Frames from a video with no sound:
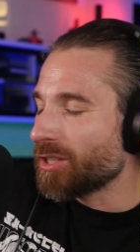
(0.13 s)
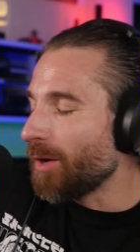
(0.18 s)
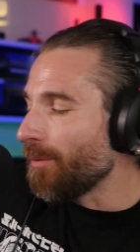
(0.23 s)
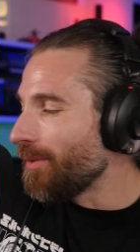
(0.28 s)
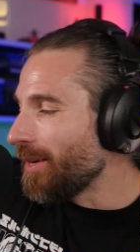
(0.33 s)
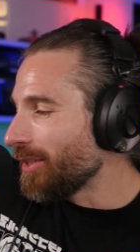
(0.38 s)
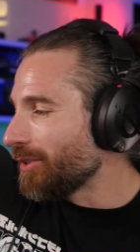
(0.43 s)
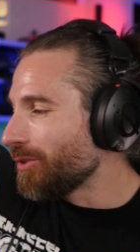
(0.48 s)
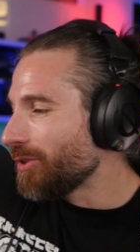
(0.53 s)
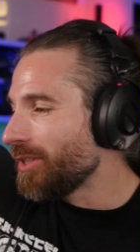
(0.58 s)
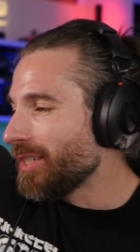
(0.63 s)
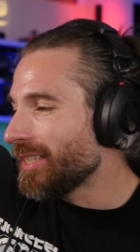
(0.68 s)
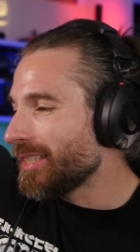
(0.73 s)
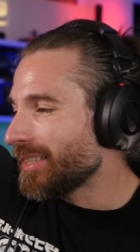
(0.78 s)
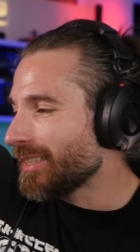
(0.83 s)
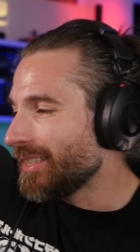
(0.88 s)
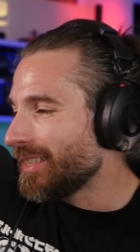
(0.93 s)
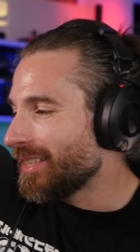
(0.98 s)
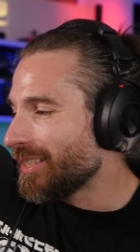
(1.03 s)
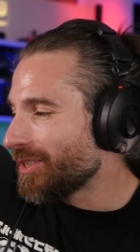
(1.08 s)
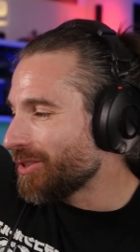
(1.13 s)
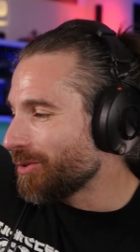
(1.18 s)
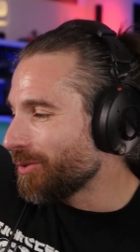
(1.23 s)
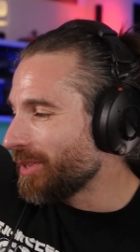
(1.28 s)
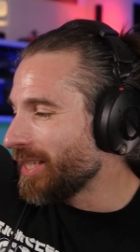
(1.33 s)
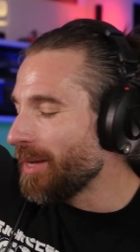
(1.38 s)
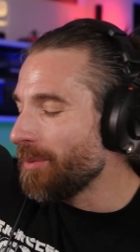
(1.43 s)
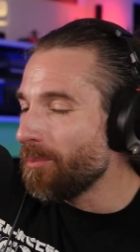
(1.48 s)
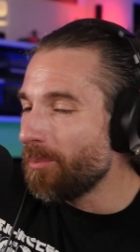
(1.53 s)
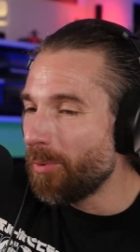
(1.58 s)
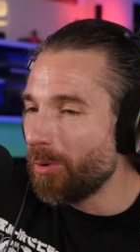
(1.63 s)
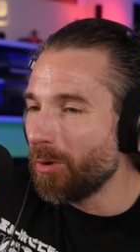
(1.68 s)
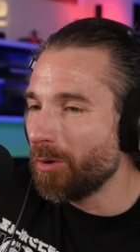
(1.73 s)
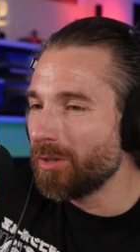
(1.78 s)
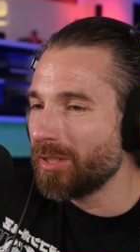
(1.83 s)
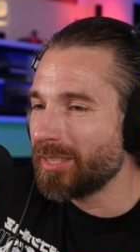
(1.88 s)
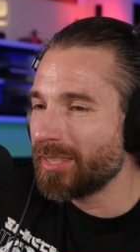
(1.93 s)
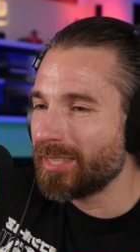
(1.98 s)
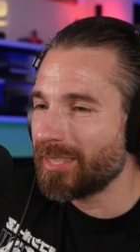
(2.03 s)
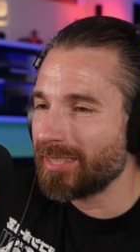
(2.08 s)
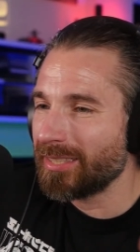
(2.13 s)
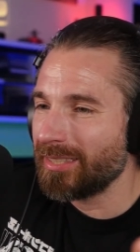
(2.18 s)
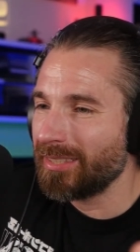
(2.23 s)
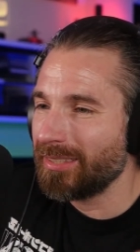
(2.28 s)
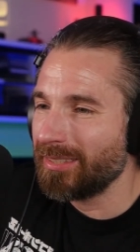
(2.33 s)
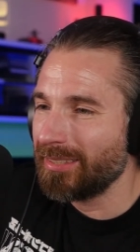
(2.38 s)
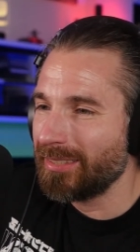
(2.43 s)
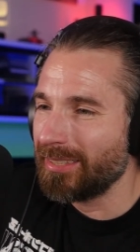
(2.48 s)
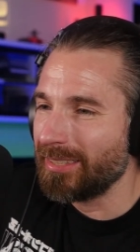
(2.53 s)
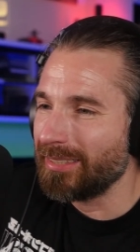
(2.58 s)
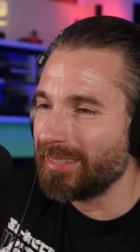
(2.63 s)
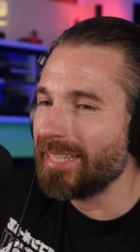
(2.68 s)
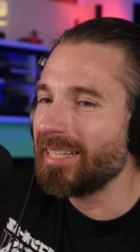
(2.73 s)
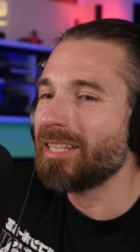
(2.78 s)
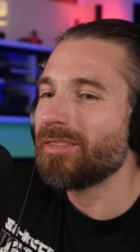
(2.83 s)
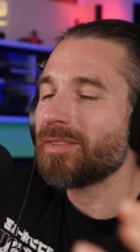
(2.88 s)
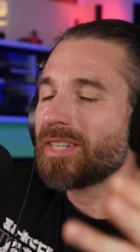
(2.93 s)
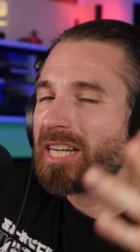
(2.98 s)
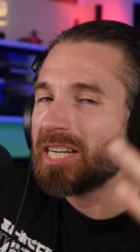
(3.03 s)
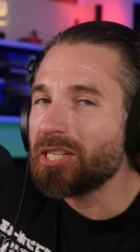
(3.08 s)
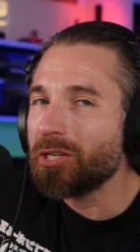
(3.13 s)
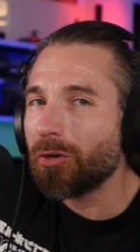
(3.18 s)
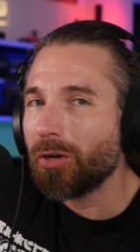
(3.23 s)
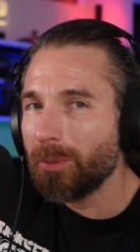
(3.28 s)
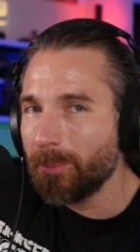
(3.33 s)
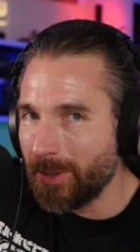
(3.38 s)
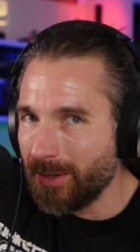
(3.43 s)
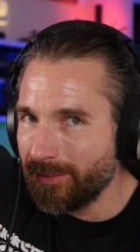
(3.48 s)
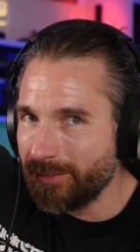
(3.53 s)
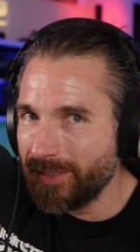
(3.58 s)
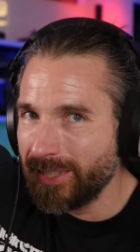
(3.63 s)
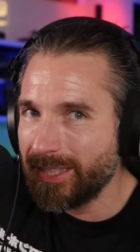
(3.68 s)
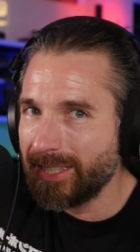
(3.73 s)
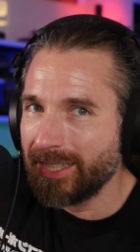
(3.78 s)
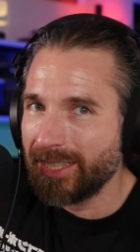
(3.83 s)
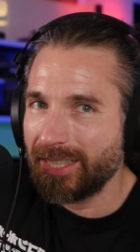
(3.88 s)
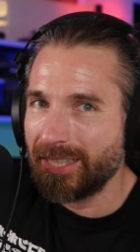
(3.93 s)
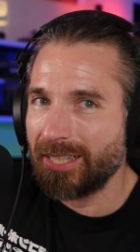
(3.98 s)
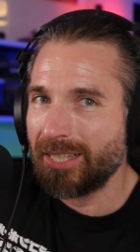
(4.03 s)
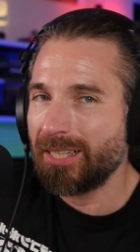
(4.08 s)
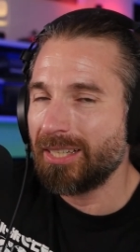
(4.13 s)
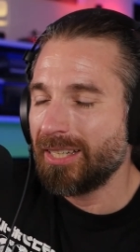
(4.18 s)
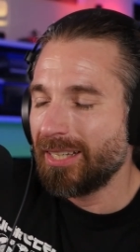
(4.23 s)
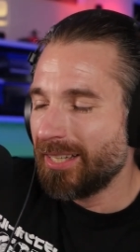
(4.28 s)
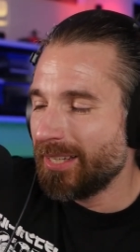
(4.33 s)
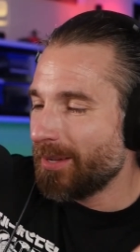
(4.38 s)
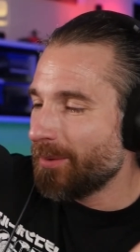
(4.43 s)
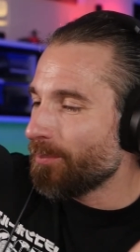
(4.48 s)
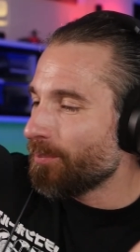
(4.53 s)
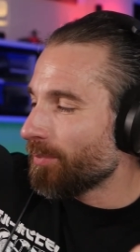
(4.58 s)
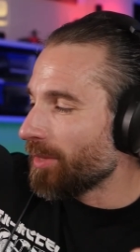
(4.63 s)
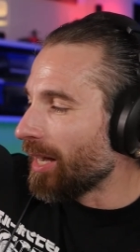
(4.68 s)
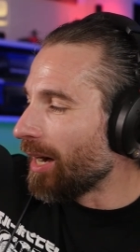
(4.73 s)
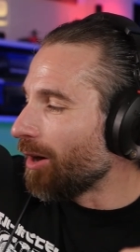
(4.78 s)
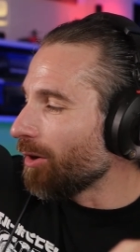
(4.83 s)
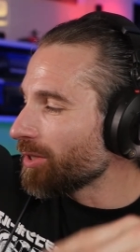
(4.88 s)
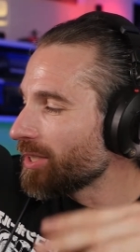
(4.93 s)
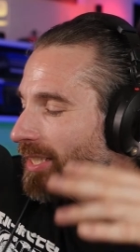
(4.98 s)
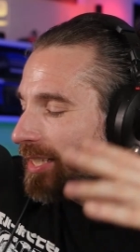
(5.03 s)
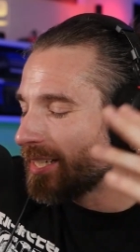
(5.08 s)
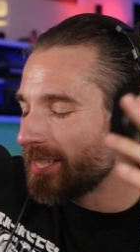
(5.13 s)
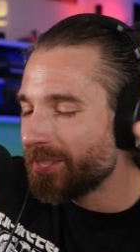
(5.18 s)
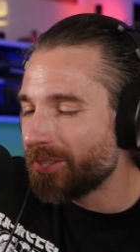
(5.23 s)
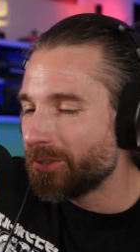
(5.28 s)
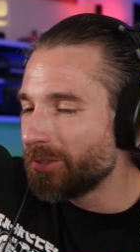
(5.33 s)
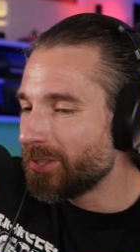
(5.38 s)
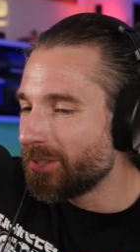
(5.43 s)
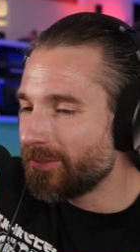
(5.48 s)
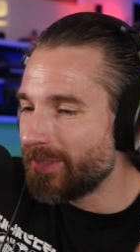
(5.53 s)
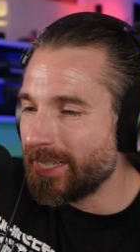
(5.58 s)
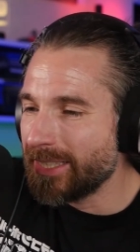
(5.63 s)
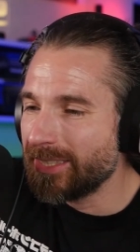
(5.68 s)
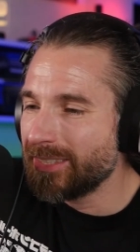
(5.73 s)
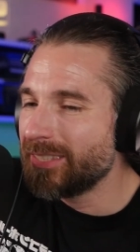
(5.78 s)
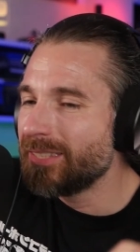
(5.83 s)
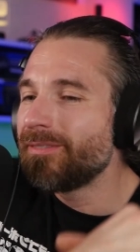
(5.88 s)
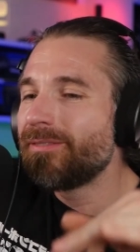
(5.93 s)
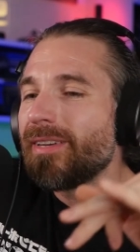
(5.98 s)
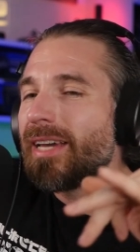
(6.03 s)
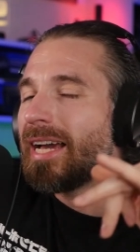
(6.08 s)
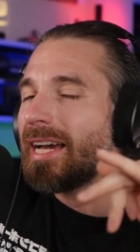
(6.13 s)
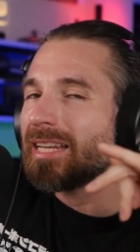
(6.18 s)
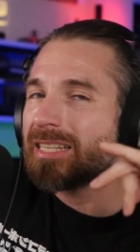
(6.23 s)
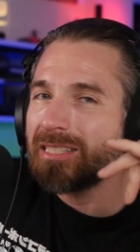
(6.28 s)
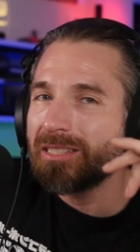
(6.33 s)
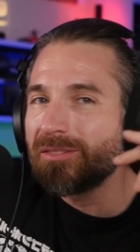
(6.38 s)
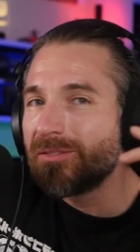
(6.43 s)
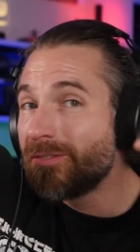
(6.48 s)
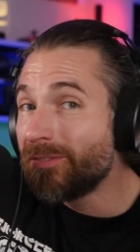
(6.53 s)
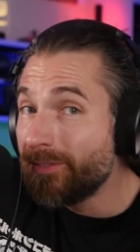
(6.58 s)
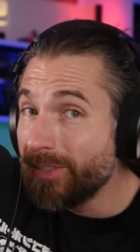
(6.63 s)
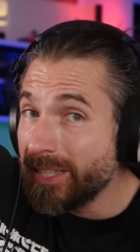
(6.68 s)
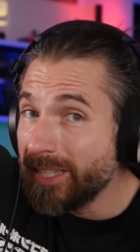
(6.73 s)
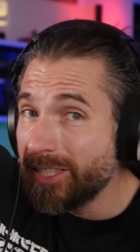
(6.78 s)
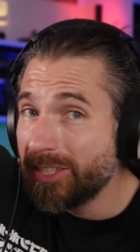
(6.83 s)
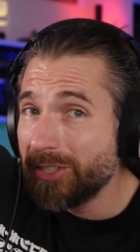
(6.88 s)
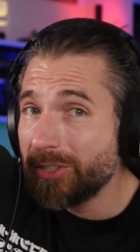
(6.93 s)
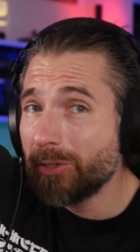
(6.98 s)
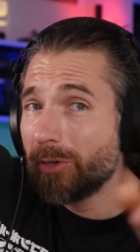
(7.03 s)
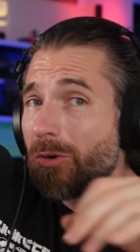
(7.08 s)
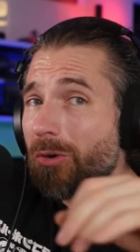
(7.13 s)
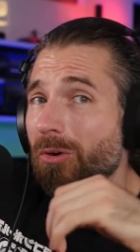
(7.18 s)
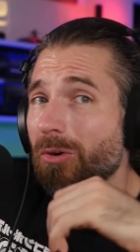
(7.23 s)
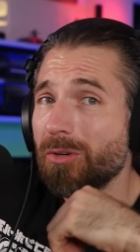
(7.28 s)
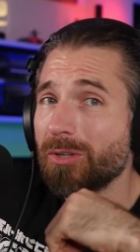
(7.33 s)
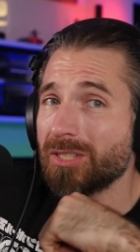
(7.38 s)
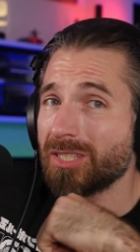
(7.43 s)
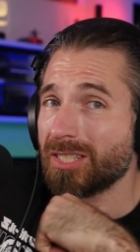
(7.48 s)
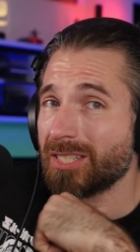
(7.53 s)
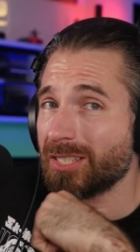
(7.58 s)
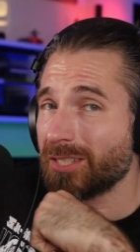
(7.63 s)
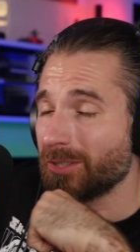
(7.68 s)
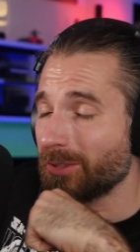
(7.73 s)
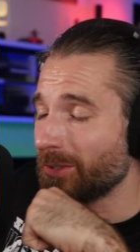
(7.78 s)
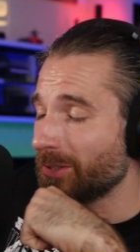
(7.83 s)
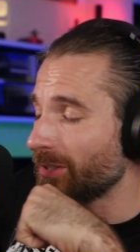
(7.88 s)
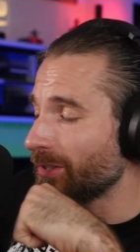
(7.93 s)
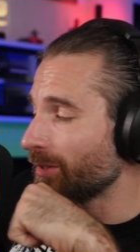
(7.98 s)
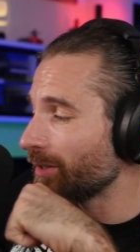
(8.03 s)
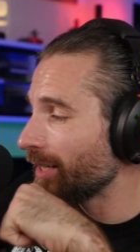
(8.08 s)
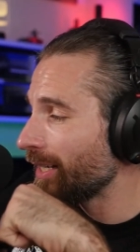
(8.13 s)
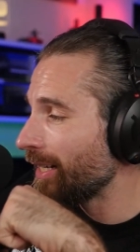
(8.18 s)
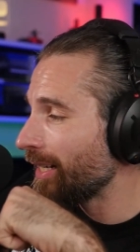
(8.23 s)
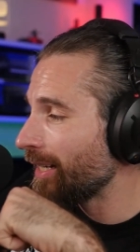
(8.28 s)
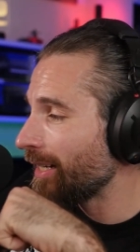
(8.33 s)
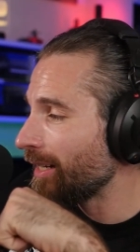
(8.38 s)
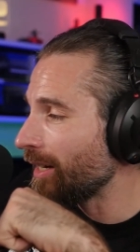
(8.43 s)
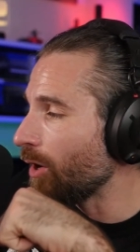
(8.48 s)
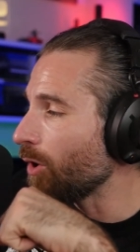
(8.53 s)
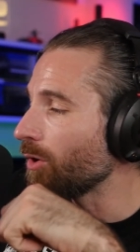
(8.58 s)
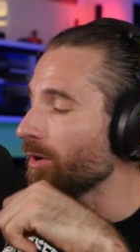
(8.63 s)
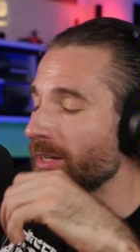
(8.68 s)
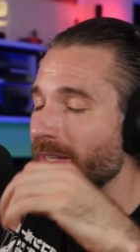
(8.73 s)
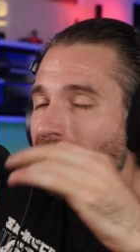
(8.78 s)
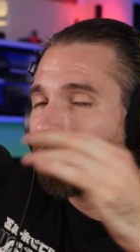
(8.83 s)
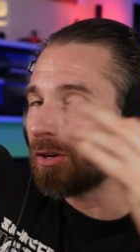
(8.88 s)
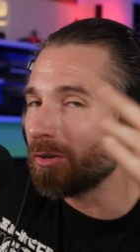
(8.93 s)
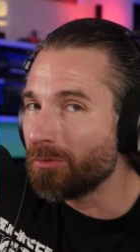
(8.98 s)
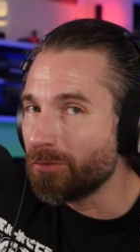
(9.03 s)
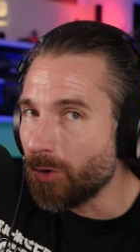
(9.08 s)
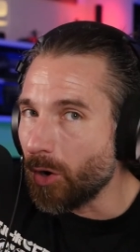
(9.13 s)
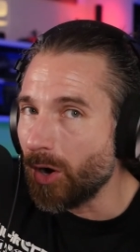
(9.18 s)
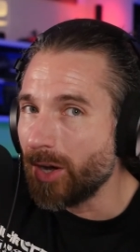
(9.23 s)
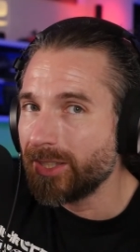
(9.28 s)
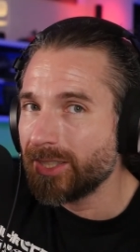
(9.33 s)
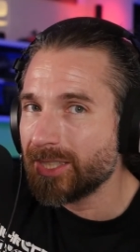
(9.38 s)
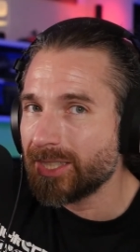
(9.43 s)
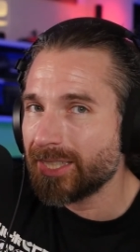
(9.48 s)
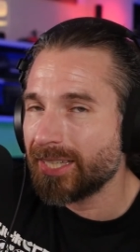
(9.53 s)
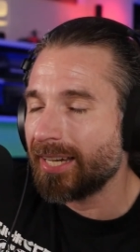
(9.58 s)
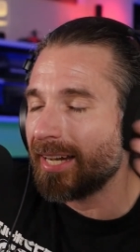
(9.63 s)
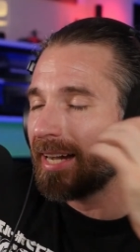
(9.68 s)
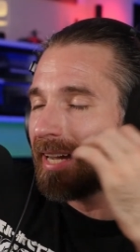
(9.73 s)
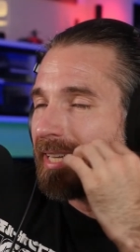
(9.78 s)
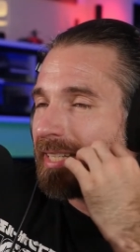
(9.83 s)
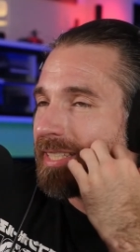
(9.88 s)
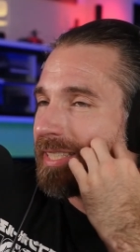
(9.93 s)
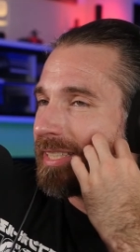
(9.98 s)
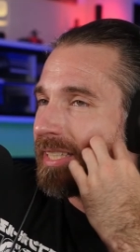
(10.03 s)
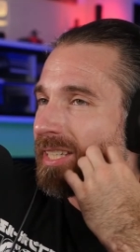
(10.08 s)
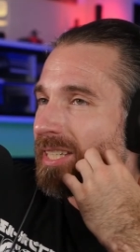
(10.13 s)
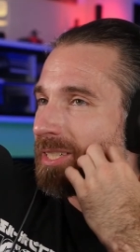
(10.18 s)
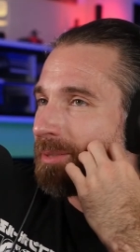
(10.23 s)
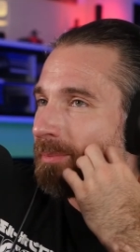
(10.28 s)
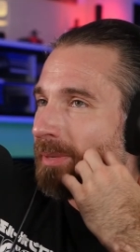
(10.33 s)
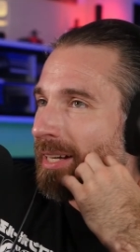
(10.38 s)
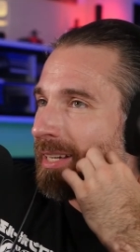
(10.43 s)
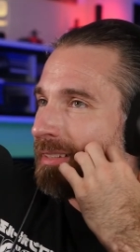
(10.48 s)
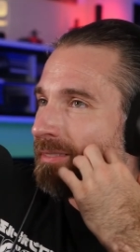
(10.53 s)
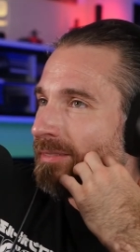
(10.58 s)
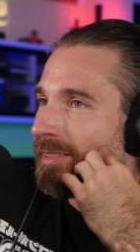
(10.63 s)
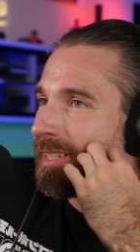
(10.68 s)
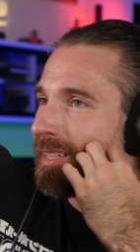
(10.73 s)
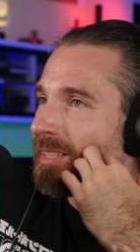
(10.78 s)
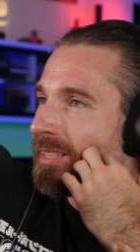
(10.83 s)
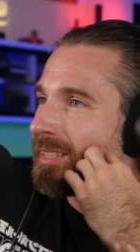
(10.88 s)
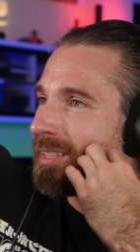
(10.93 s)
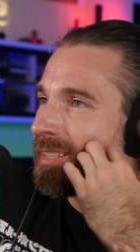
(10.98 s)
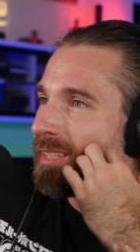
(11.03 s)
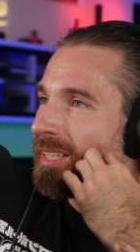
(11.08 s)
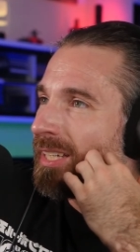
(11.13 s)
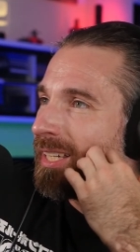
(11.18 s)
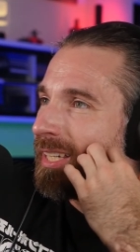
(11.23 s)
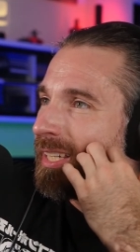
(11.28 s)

kommen wir natürlich äh, zu dem Punkt, äh, den ihr wahrscheinlich auch immer wieder, auch sicherlich in irgendwelchen diversen Videos oder auch in eurem Freundeskreis, jedes Mal, wenn